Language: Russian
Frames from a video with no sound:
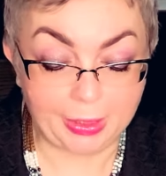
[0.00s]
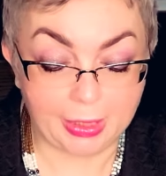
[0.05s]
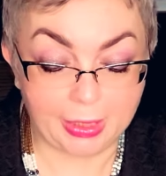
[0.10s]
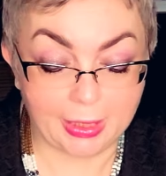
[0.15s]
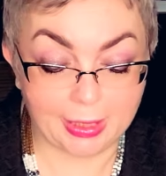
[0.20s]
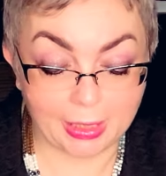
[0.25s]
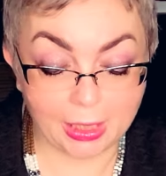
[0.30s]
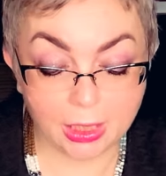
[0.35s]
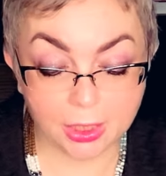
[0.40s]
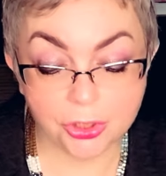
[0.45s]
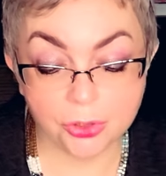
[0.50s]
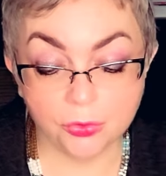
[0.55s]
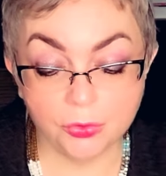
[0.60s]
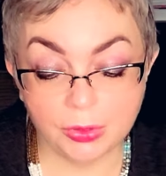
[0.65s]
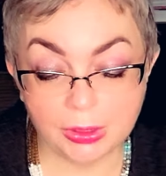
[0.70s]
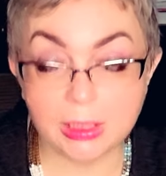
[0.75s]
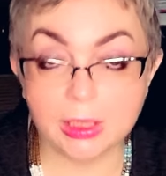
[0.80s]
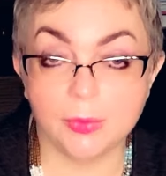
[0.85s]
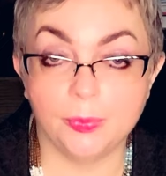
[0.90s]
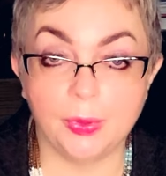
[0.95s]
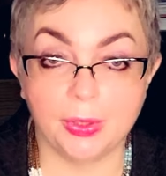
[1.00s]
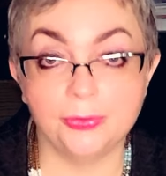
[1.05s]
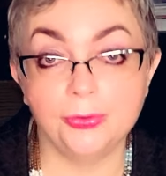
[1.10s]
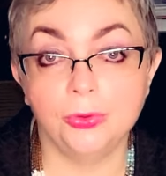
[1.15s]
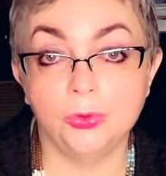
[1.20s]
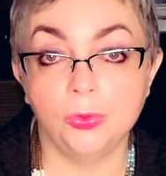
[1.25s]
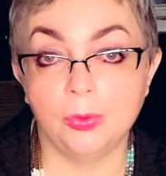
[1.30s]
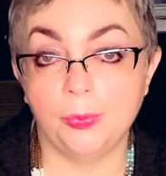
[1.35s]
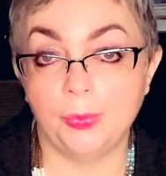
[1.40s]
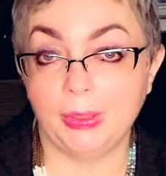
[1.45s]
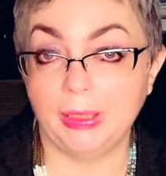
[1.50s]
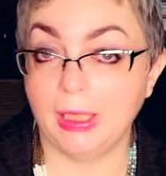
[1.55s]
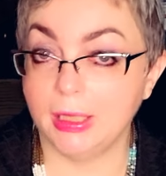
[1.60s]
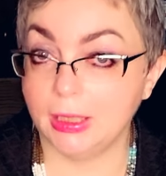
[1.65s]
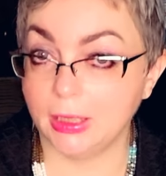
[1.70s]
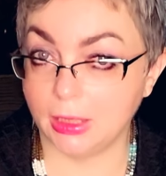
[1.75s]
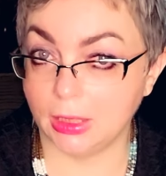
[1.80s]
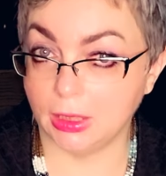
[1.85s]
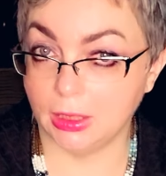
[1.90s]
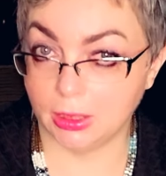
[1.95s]
Я хочу вот эти парфюмы
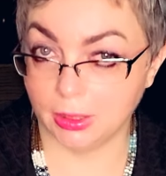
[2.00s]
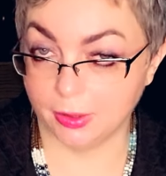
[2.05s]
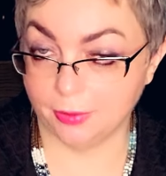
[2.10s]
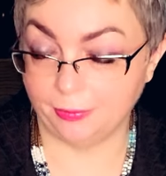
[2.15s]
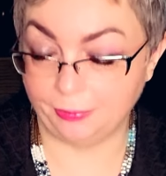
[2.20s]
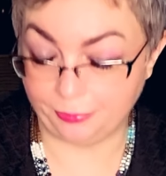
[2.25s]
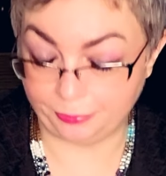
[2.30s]
поносить.